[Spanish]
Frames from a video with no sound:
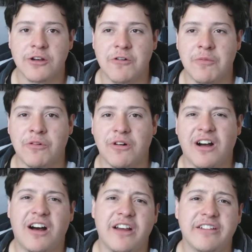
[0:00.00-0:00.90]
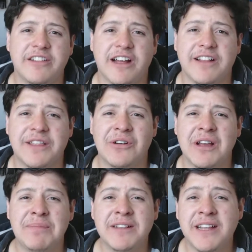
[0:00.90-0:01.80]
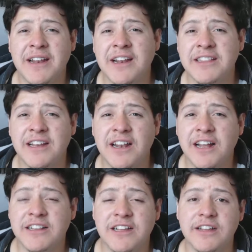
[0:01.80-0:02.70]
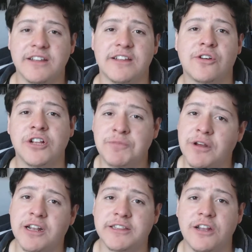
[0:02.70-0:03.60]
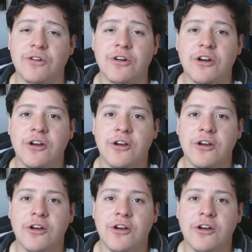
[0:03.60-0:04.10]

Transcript: Como, ay, o sea, tengo que pensar en esta clase, cosas por el estilo,